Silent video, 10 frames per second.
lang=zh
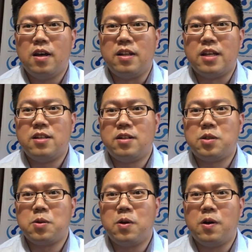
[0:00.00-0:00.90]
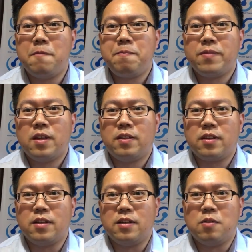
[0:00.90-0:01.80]
呃、年轻人通过
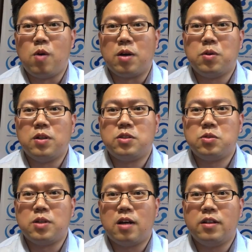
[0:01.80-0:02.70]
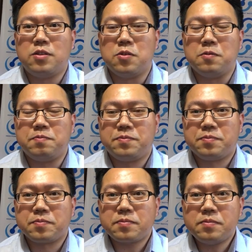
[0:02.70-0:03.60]
那个网络受到那种。
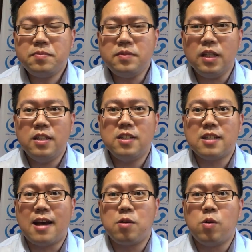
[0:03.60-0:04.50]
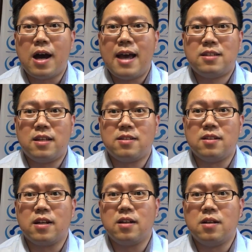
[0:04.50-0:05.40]
伊斯兰国
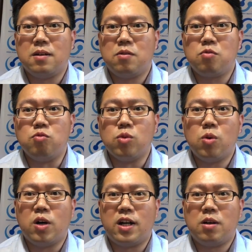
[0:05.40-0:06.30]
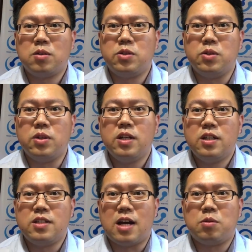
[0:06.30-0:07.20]
（ISIS） 那个蛊惑，然后去
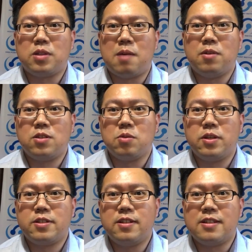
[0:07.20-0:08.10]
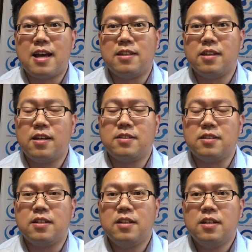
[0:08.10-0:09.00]
加入他们的所谓圣战这样
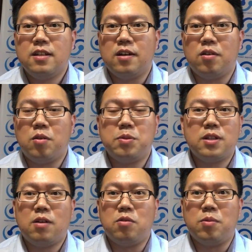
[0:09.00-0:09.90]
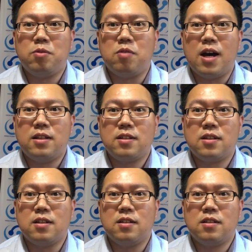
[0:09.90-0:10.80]
子啊，我不知道我们武汉这
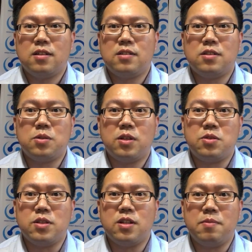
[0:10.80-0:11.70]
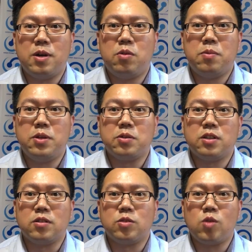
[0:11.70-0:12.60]
个失踪的学生里面会不会有
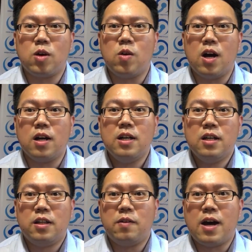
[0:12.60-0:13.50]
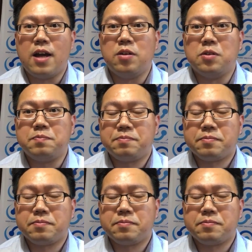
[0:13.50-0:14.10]
这种状况。另外还有，